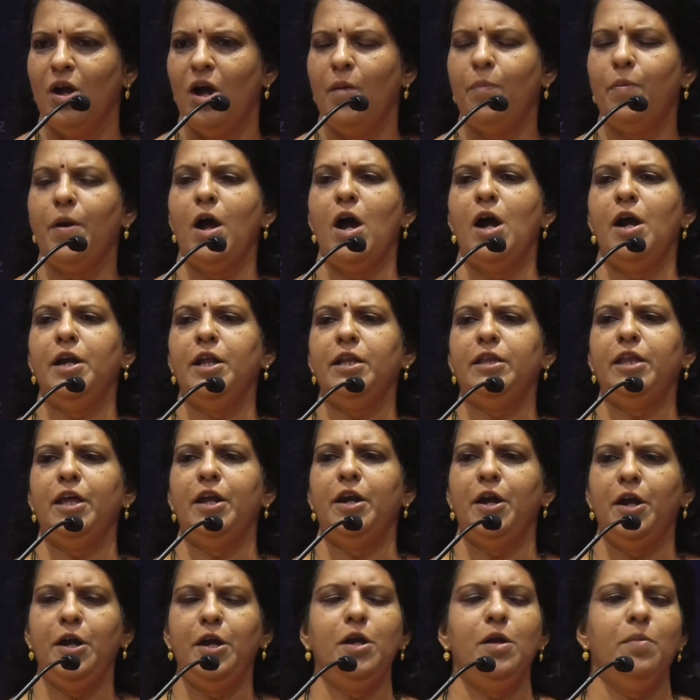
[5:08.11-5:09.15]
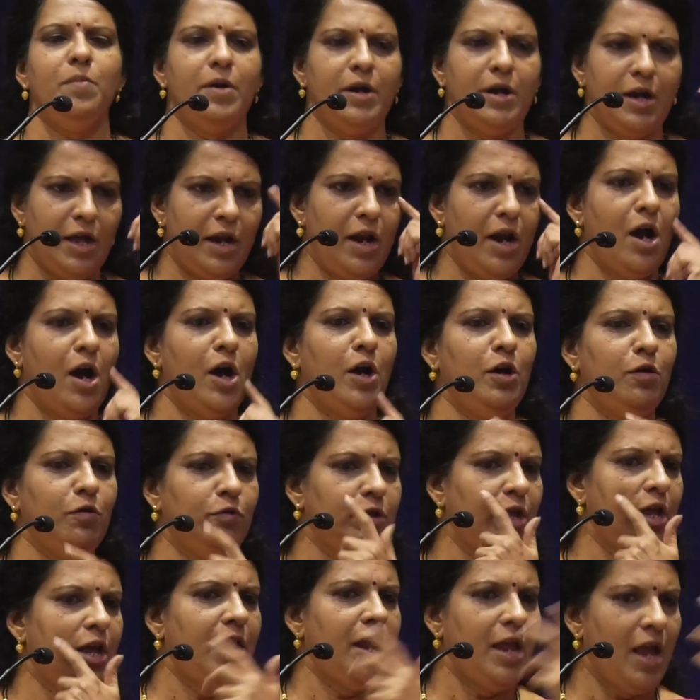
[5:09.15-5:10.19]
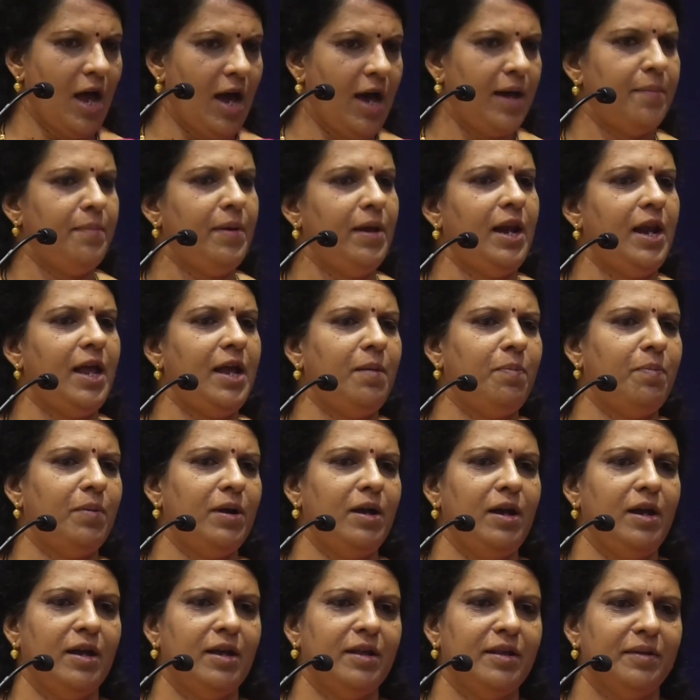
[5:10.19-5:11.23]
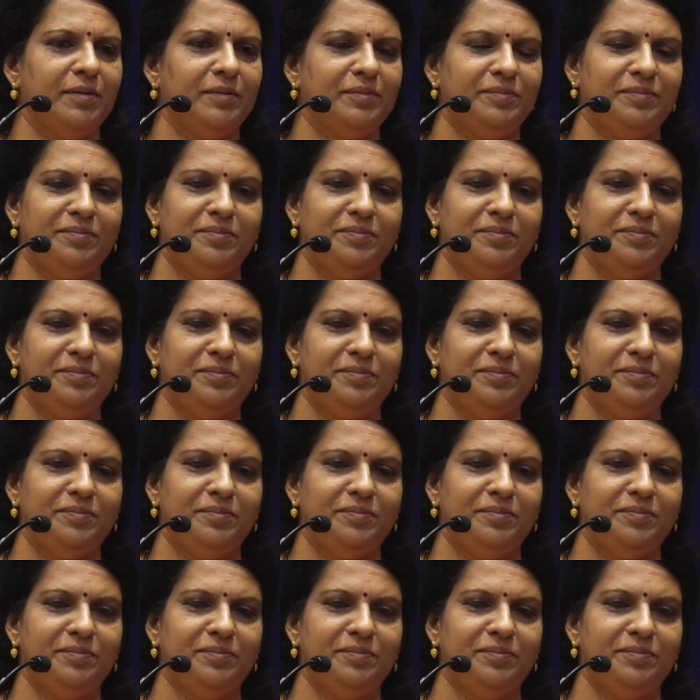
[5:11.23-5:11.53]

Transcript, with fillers: அப்புறம் அடுத்த ரெண்டு மணி நேரம் அழுவுது ஏன்னா யாருமே லைக் பண்ணலையா அது